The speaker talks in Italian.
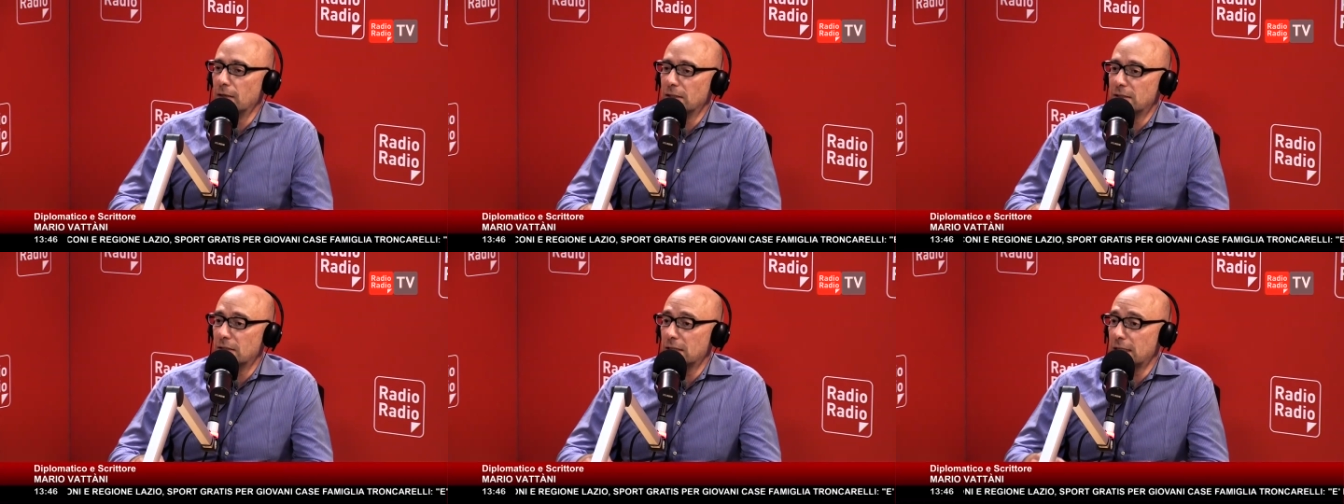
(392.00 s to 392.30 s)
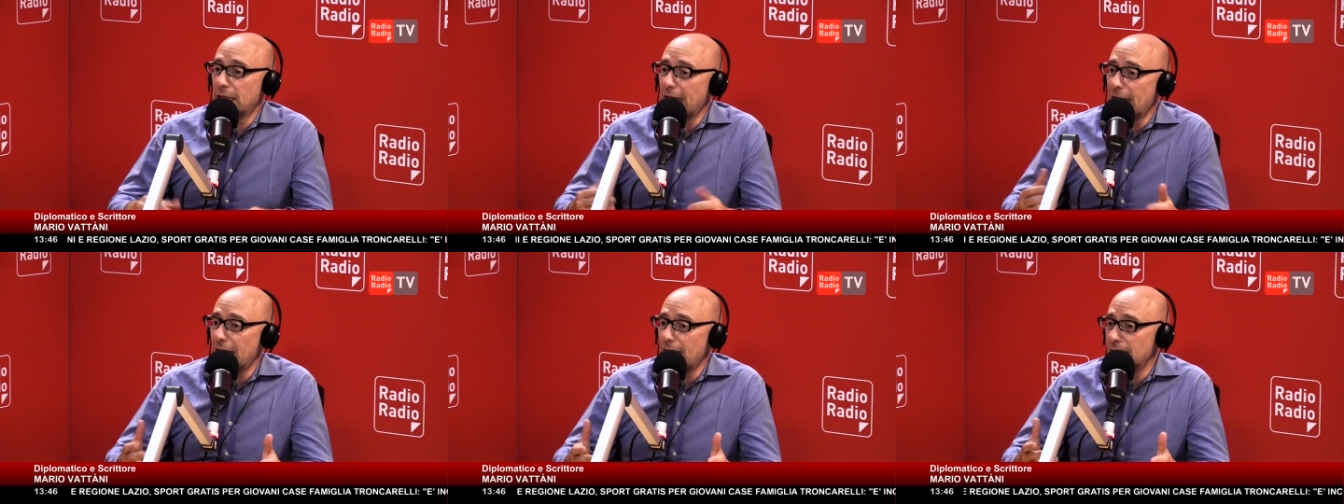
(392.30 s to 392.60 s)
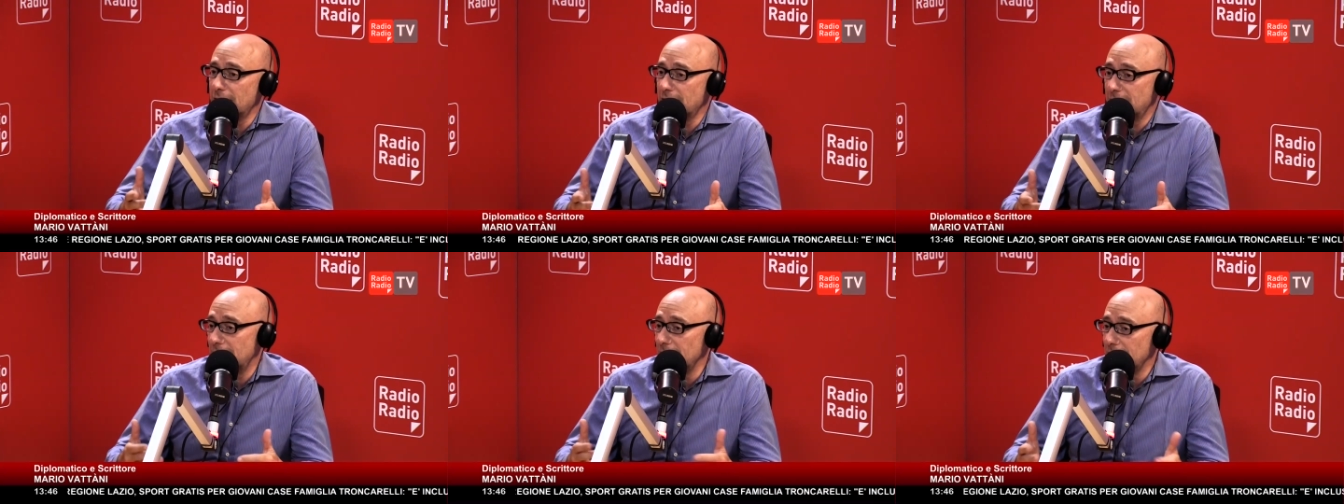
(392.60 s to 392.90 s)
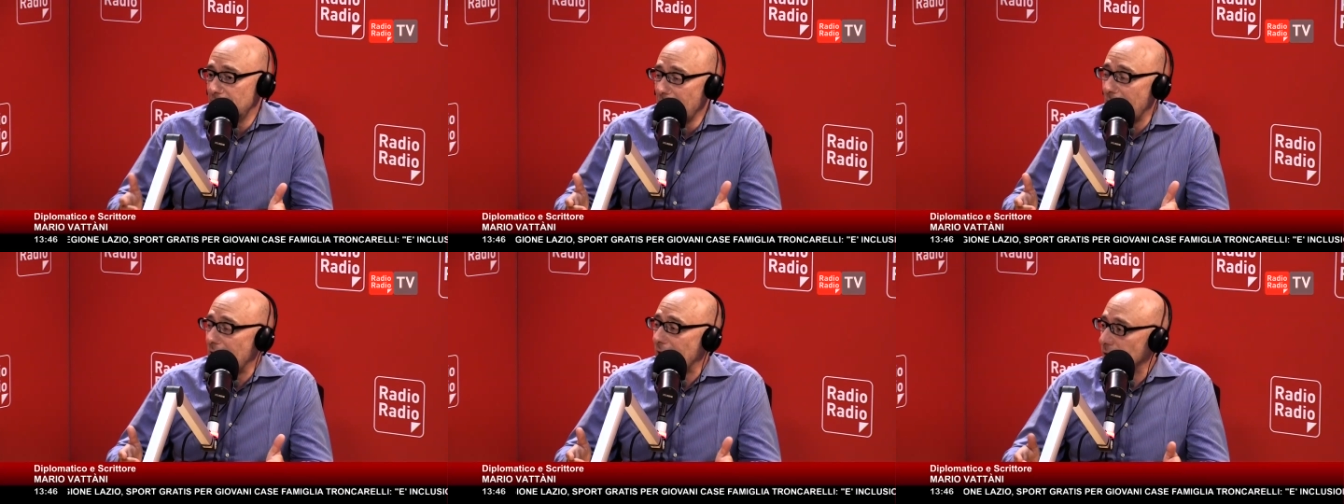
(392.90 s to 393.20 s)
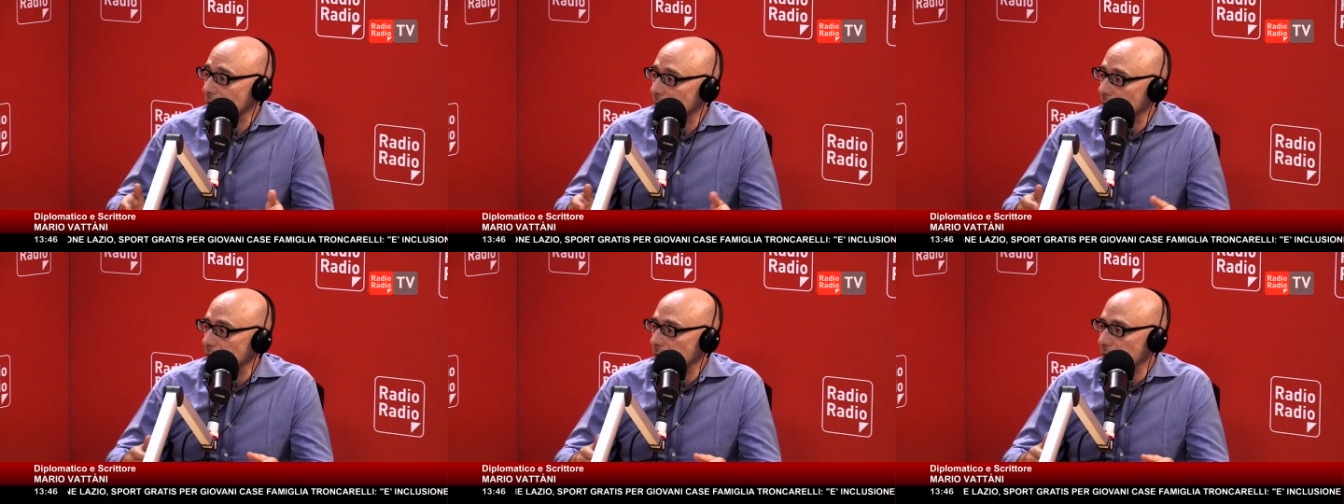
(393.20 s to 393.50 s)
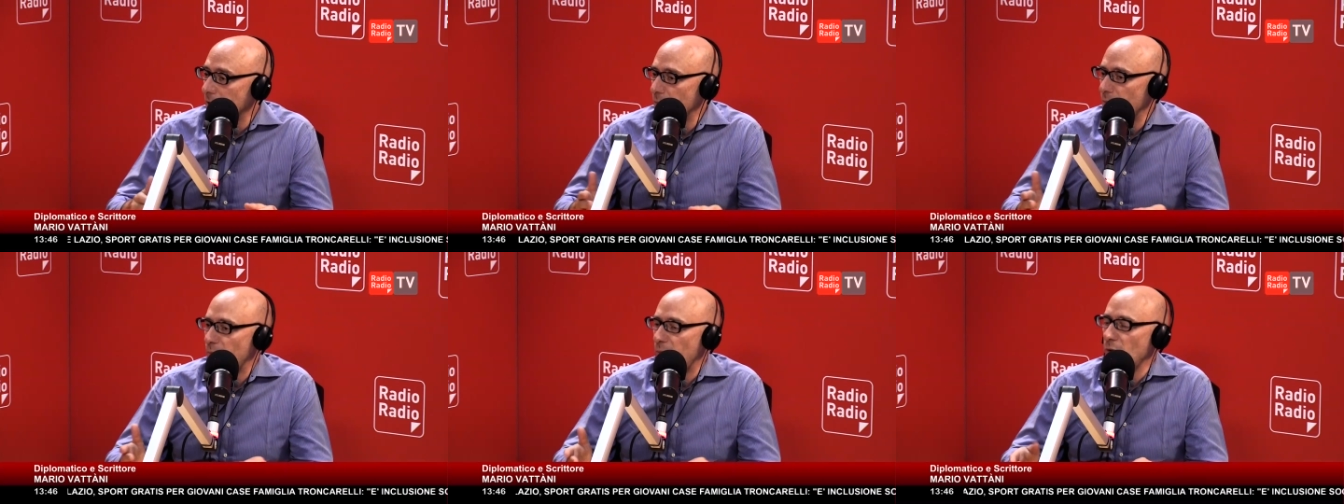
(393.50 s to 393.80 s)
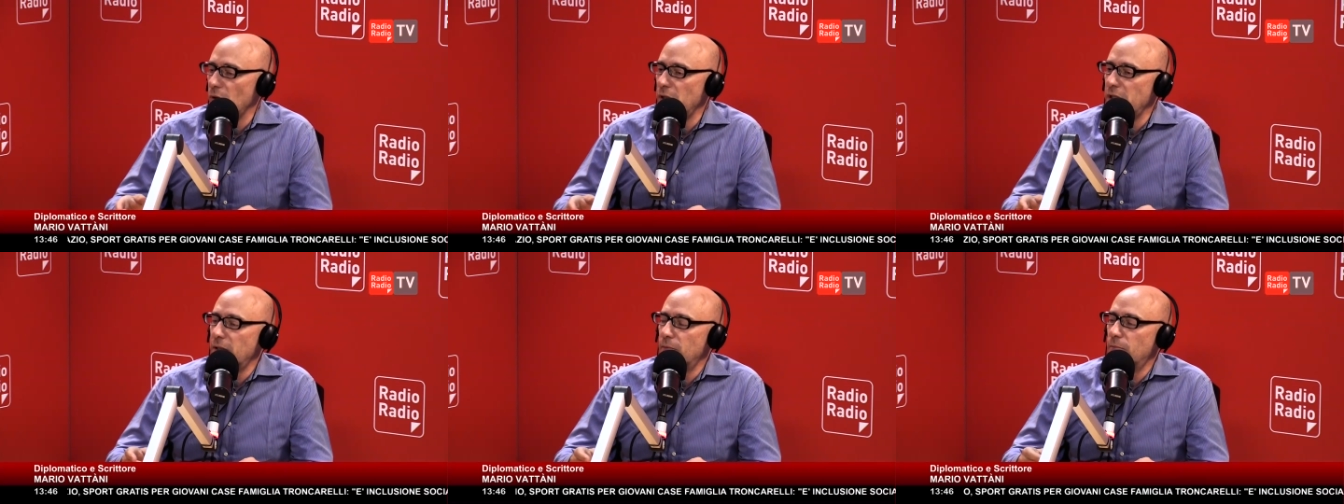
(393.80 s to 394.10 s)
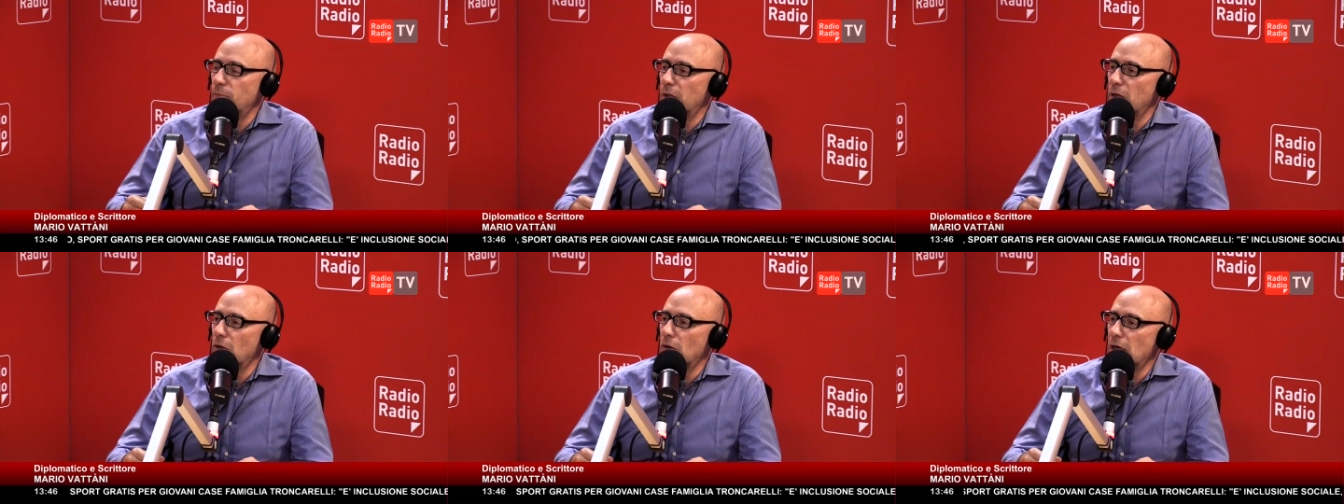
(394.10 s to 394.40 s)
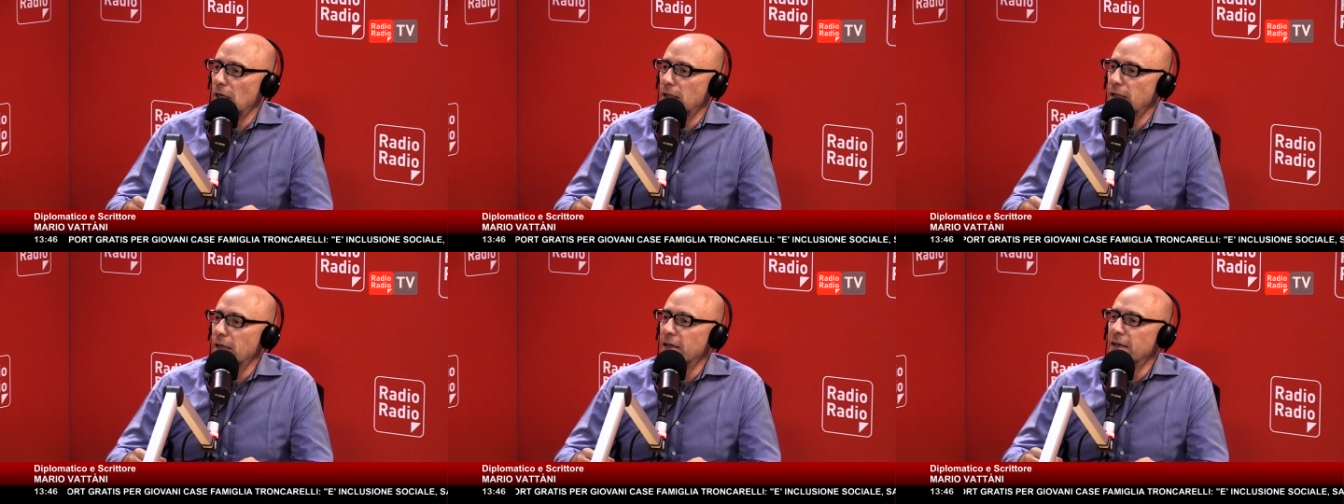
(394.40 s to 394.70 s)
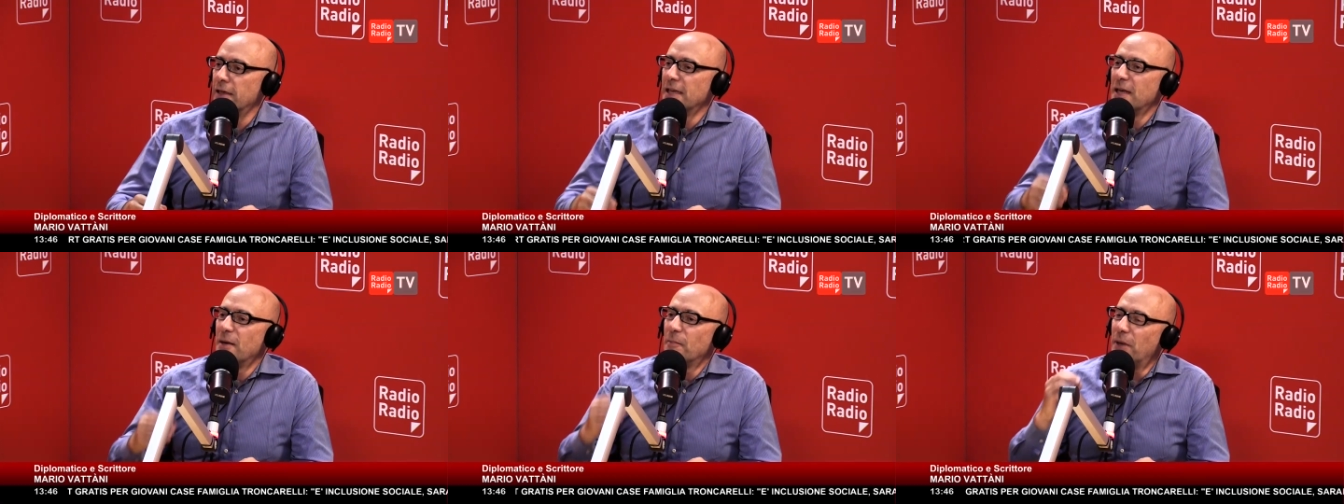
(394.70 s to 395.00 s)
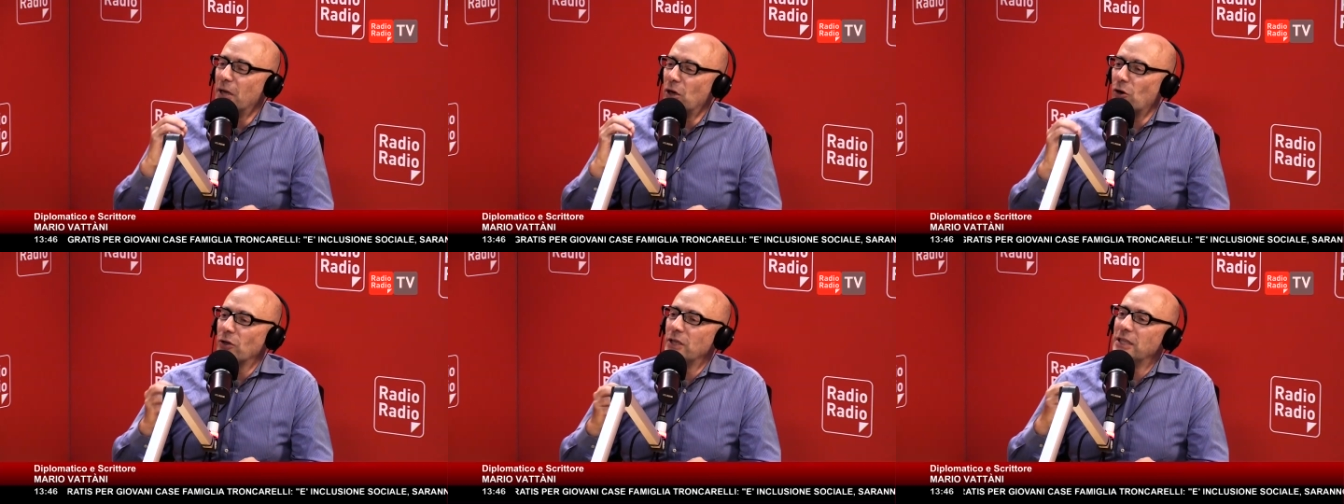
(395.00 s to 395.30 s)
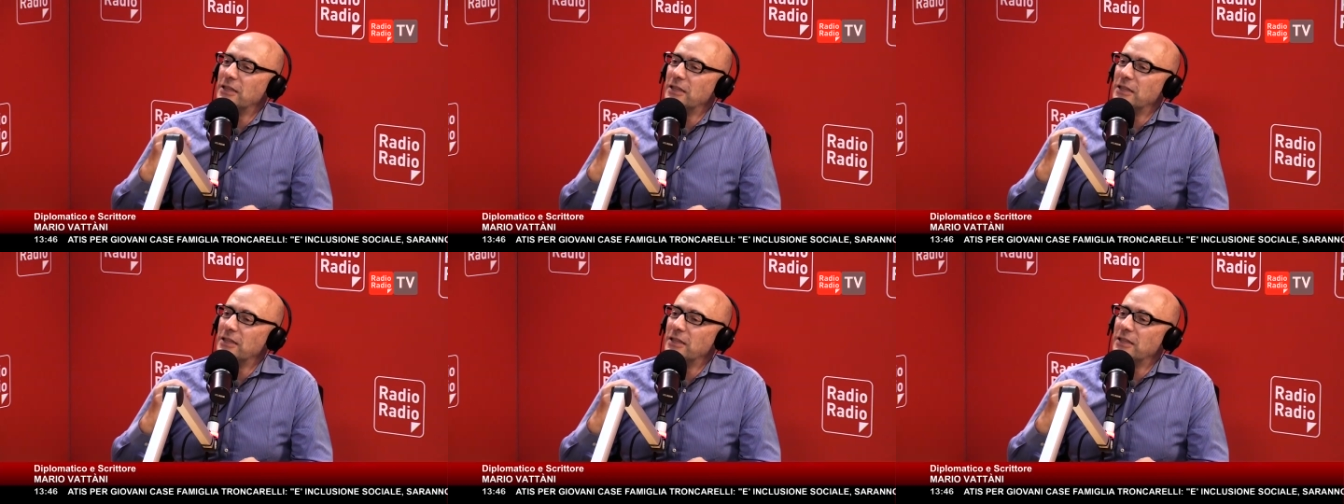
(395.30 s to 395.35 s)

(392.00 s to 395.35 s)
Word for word: scarsità del tempo libero anche. Però il